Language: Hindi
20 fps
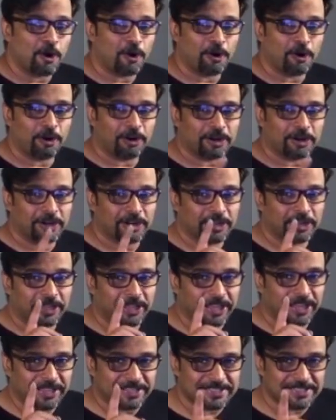और
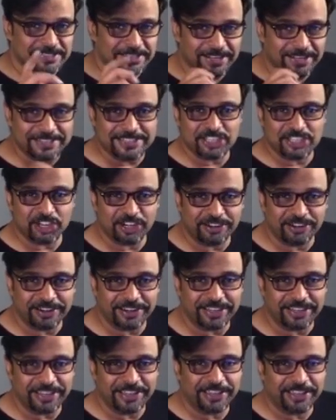uh, एक साथ चल
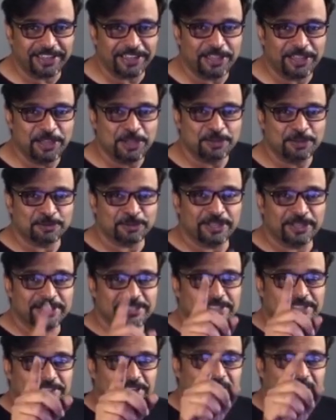रहे हैं सो so
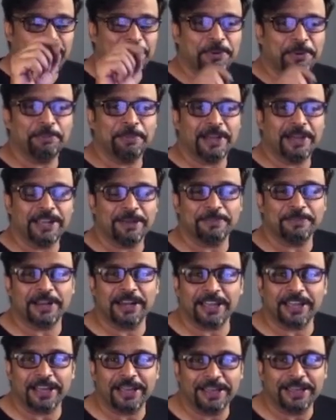यस yes, यहाँ पर मैंने
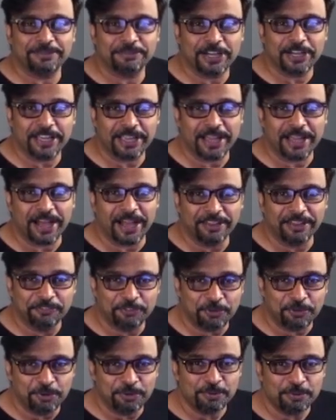अपना लगाया हुआ है
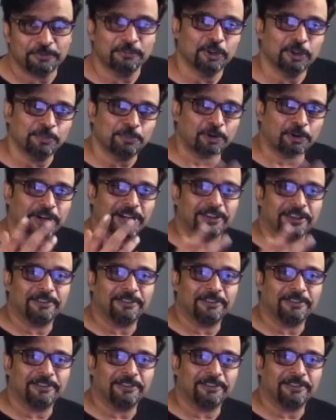आईफोन वही पुराना